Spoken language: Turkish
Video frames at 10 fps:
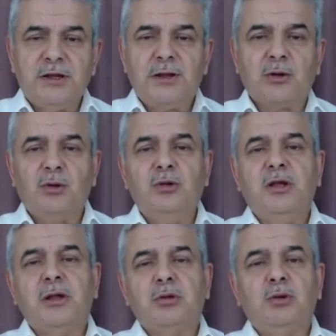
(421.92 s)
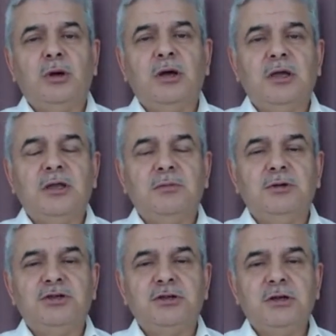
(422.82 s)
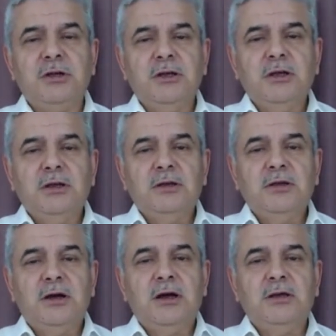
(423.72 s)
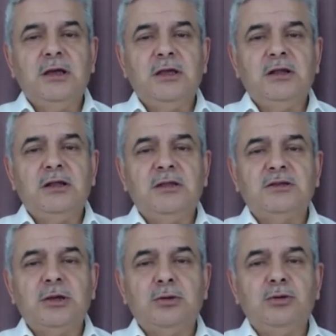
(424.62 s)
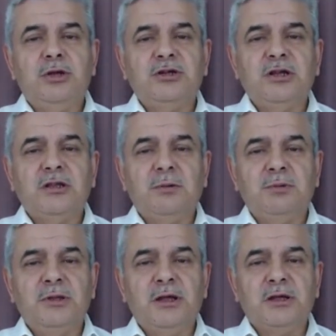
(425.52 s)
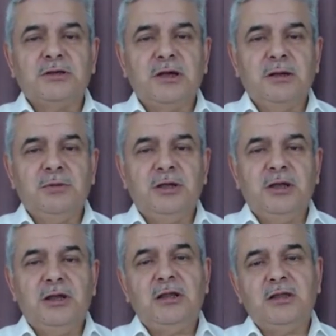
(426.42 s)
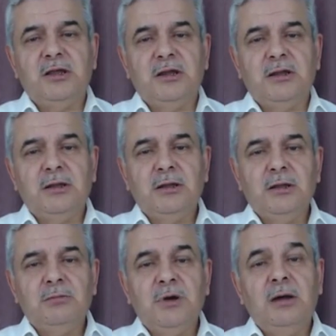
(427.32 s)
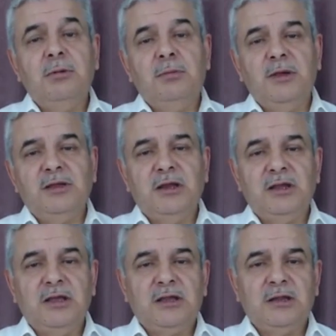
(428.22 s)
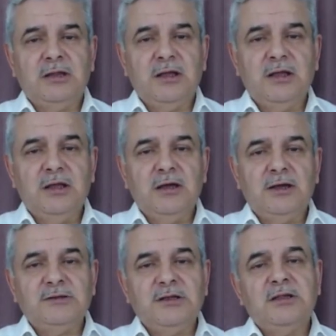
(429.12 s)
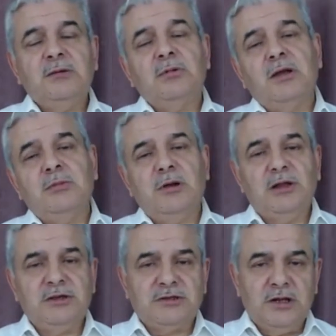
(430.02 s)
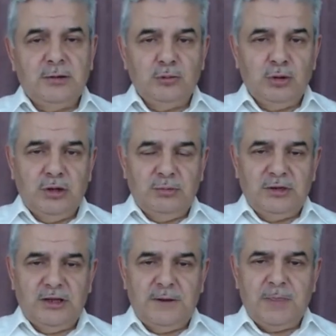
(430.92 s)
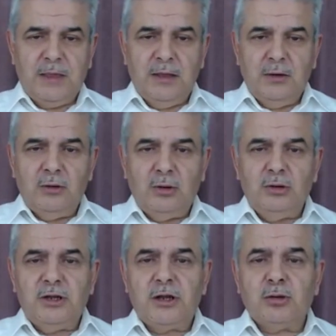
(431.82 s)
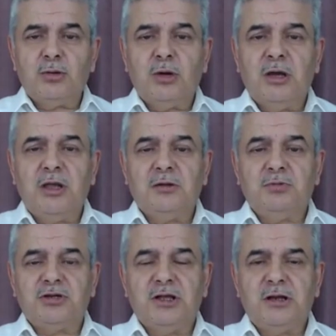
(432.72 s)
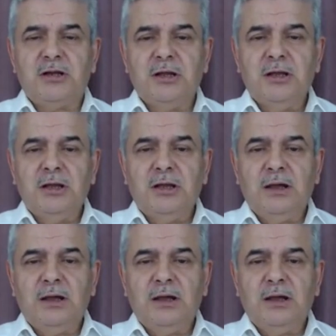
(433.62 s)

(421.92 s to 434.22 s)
tapınarak onlara dua etmiş ya aya, yıldıza, güneşe tapınarak sahibi iyilik dini Babil medeniyetinde Hz. İbrahim Aleyhisselam döneminde onlara dua etmişler